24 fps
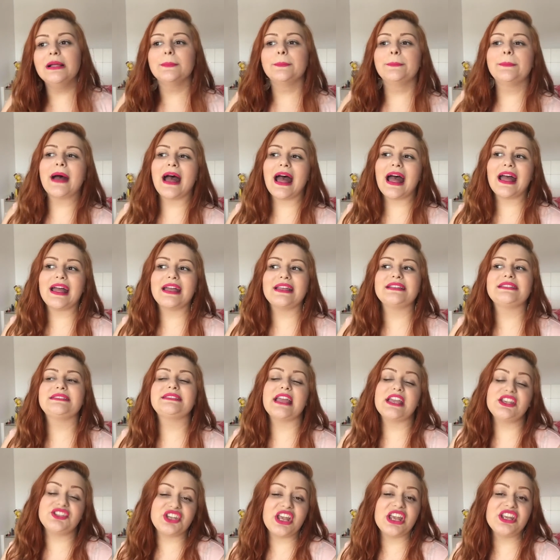Mas
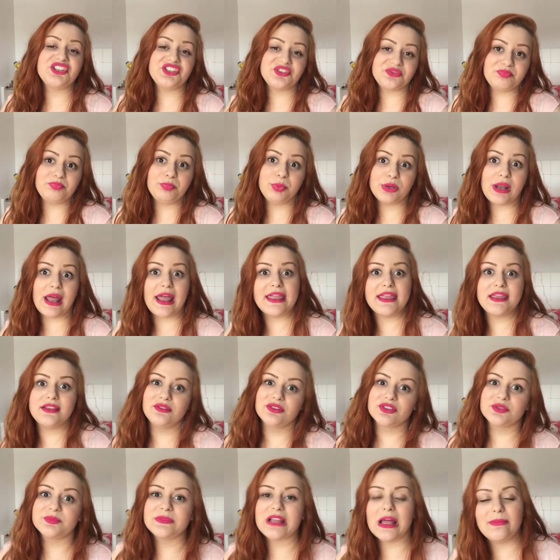tem gente por aí
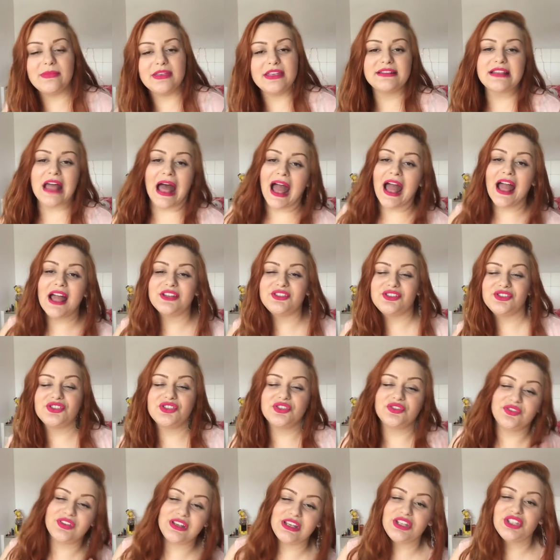dos, da minha idade,
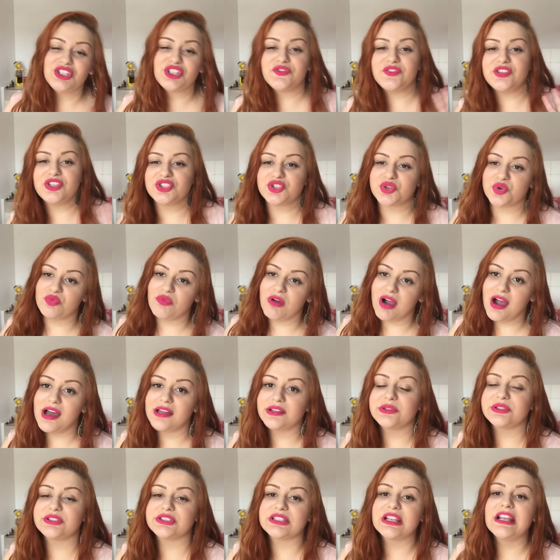de 20, 21
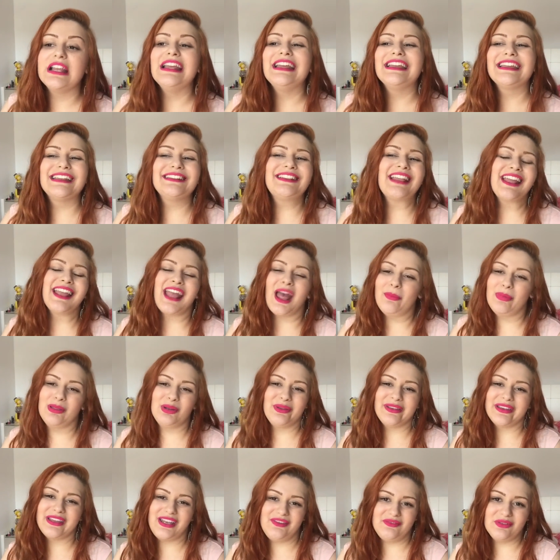anos, que tem
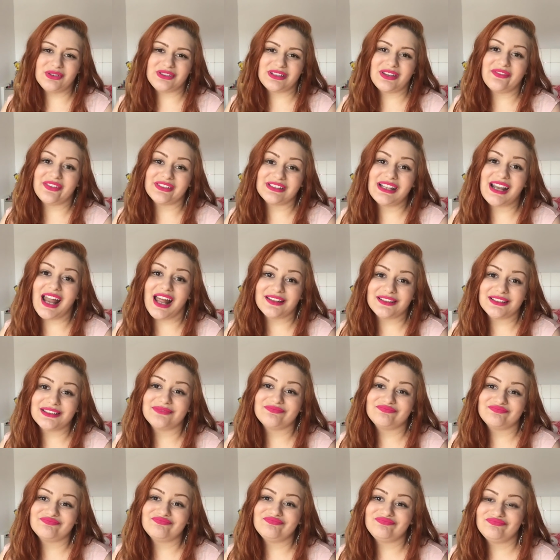cabelo incrível sem fazer nada.
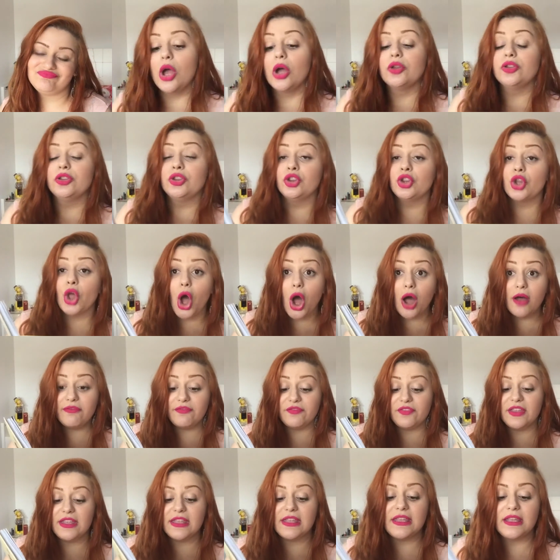
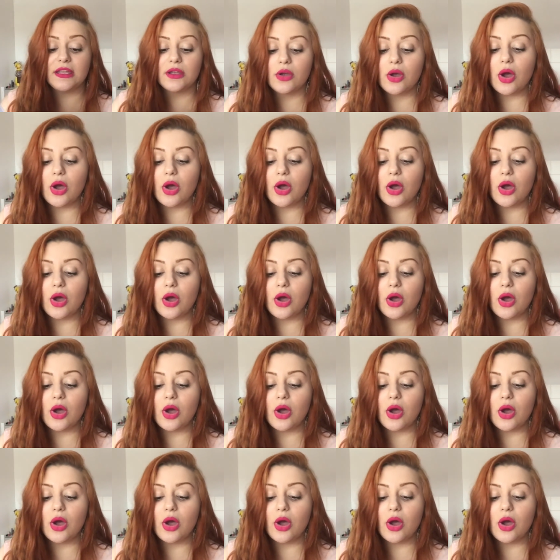9.